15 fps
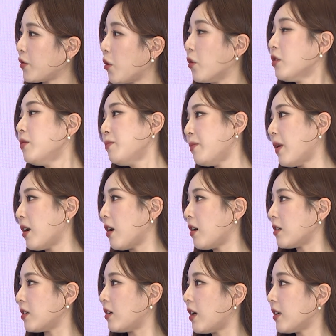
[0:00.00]

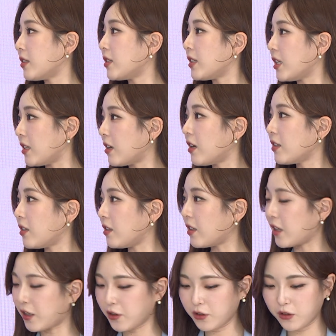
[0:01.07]
여름방학을 하는
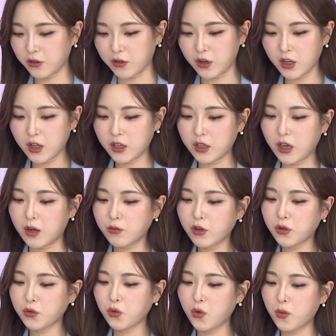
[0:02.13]
기간인데요. 이
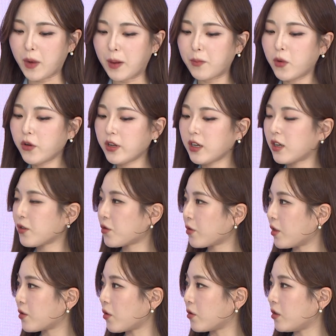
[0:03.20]
아무래도 맞벌이
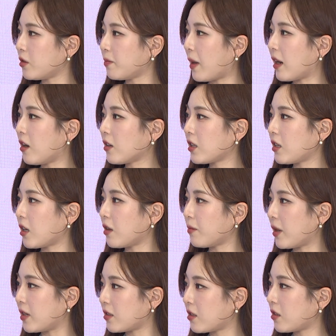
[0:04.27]
가정에서는 방학 기간
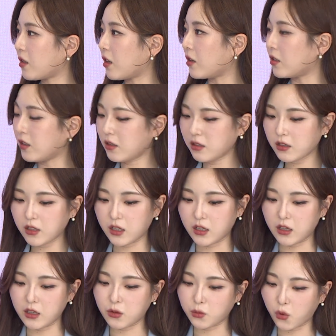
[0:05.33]
발생하는
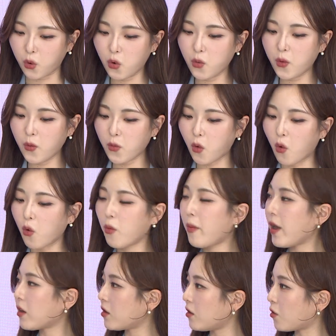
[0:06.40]
이 돌봄
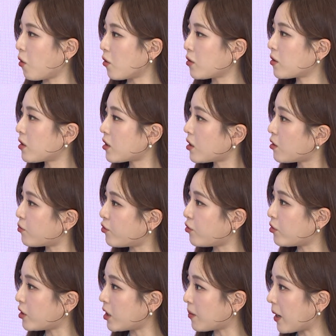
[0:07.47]
공백을 걱정하시는
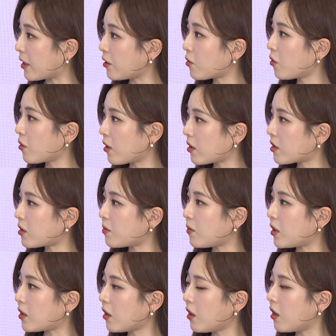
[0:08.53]
분들이 많을 것
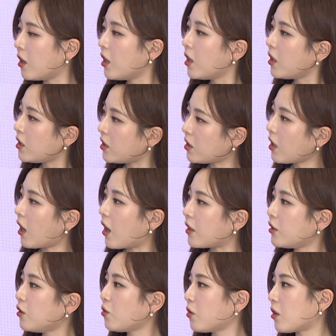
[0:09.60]
같습니다. 이게
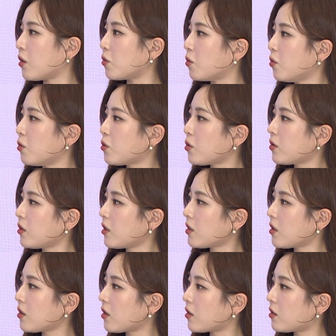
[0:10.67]
아니더라도
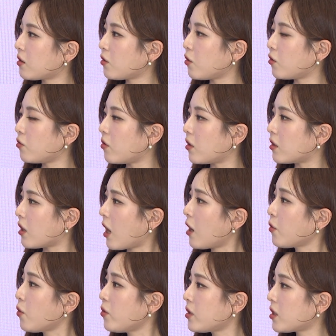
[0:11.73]
초등학생 같은 경우에는
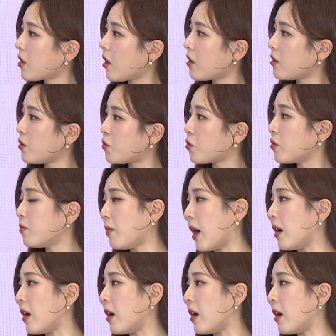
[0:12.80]
학교 시간이 조금